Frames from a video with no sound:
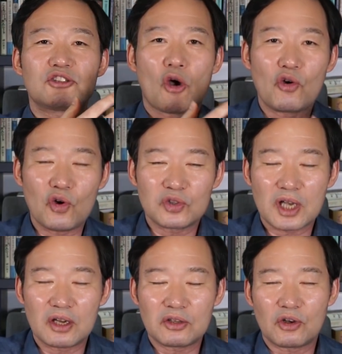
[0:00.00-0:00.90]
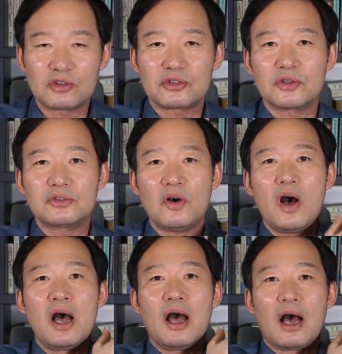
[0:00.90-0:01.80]
정거장을
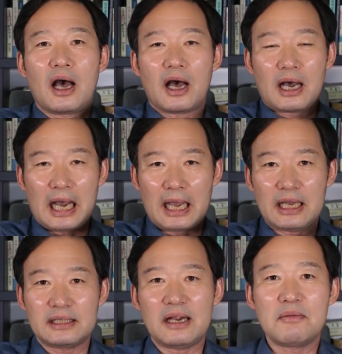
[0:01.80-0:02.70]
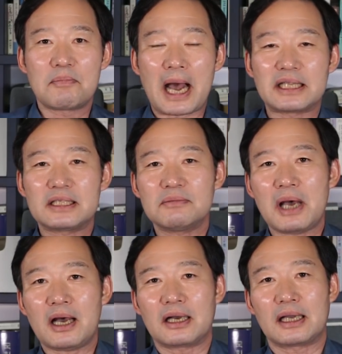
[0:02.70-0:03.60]
거쳐서 아, 가야 될
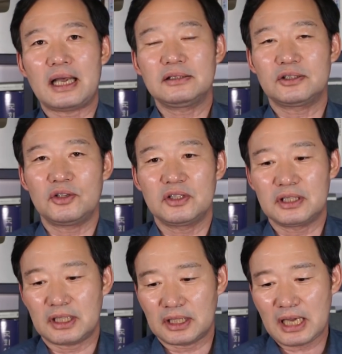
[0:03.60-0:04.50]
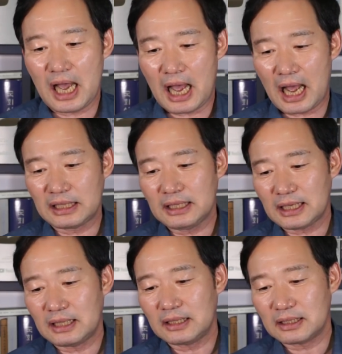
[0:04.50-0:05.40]
마지막 행선지가
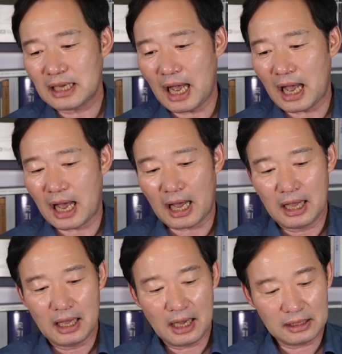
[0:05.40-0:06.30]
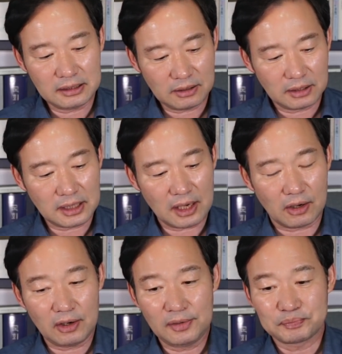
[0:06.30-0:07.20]
아니겠느냐 하는
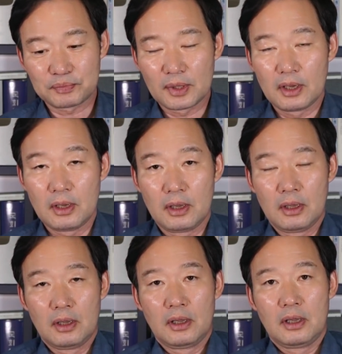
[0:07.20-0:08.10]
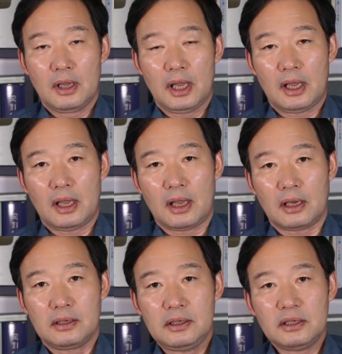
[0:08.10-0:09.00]
건데요.
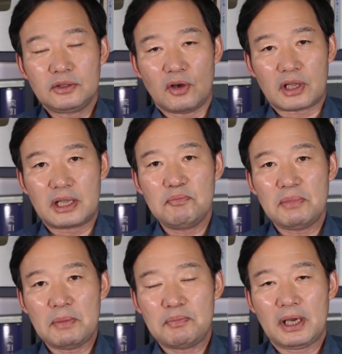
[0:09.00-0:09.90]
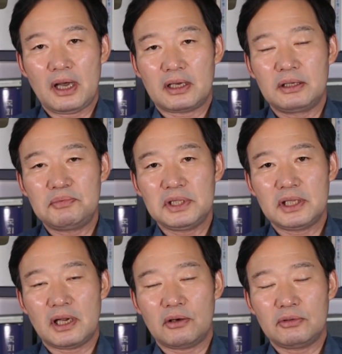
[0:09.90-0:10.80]
예, 그래서 김만배가
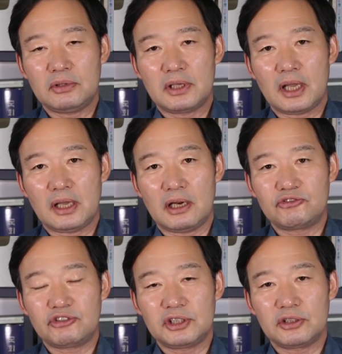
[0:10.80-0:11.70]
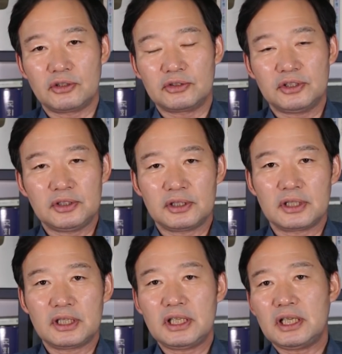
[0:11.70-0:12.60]
그분이라고 얘기할 수 있는 것은
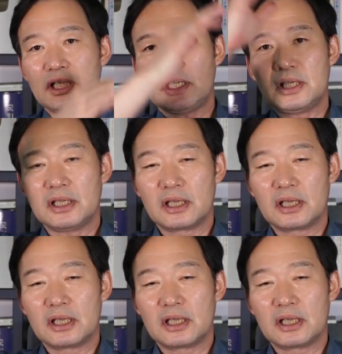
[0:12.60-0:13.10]
이